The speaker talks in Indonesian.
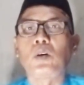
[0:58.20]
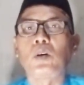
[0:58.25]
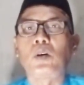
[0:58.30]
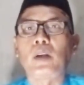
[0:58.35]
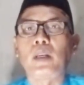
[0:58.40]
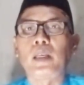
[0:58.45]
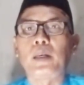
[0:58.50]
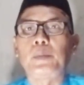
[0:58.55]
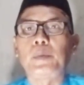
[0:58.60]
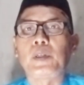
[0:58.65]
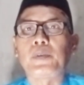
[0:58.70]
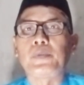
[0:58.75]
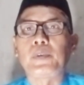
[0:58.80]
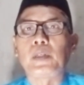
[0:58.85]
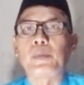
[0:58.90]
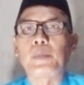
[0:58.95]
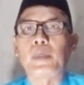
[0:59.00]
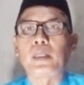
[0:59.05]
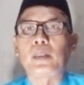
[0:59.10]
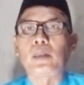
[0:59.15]
Qala
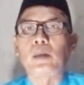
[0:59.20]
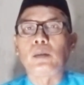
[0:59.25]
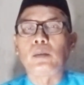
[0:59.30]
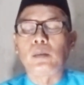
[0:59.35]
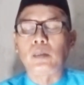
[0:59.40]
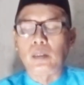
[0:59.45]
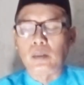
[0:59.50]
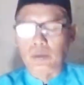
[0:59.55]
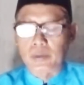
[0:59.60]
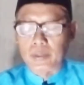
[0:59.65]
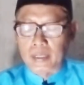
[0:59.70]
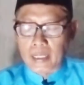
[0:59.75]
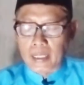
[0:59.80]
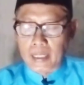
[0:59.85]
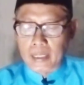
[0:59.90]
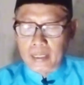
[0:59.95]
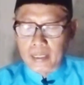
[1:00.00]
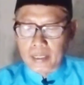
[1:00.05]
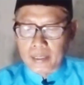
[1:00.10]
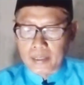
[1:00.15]
berfirman Allah
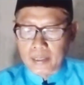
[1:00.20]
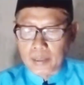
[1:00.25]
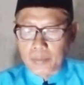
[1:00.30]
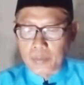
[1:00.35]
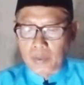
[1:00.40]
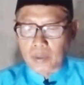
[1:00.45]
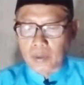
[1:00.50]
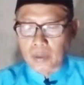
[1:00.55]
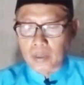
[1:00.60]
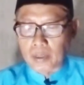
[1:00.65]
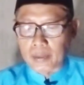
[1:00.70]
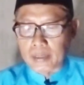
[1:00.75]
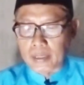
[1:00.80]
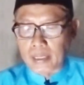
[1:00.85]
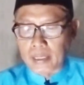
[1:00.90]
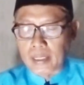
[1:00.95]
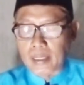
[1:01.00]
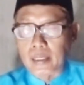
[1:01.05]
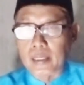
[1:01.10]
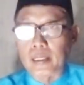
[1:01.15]
Ta'ala Siapa Allah
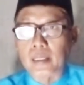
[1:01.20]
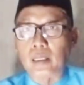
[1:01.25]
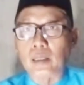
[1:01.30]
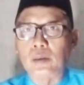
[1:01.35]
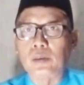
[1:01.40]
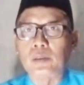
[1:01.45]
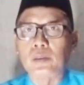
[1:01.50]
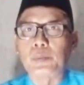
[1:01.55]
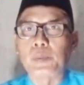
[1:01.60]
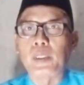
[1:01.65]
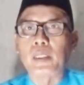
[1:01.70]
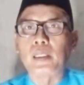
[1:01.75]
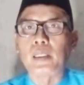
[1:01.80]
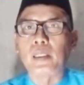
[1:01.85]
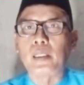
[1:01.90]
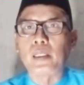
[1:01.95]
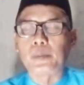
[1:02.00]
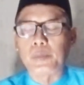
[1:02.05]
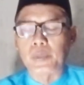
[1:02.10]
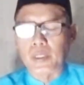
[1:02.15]
Ta'ala
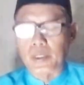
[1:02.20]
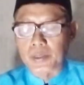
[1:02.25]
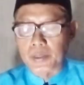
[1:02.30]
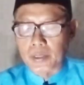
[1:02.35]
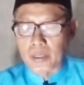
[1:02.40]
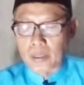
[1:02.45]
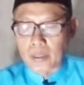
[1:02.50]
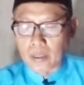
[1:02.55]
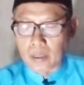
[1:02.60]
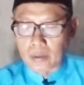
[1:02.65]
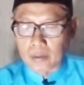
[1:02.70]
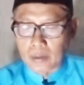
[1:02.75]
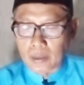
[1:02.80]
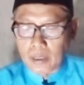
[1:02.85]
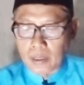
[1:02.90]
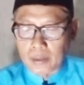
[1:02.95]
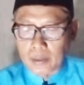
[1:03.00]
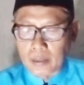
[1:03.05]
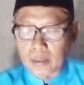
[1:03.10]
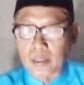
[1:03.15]
A'udzubillahi
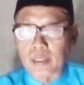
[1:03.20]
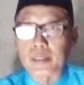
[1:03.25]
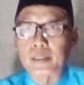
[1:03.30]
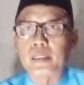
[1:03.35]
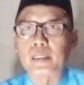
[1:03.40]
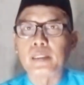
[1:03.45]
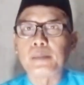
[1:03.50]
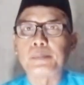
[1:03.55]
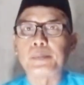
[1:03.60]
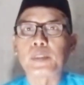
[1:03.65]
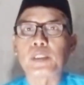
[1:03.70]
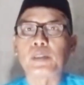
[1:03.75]
minasyaitonir rajim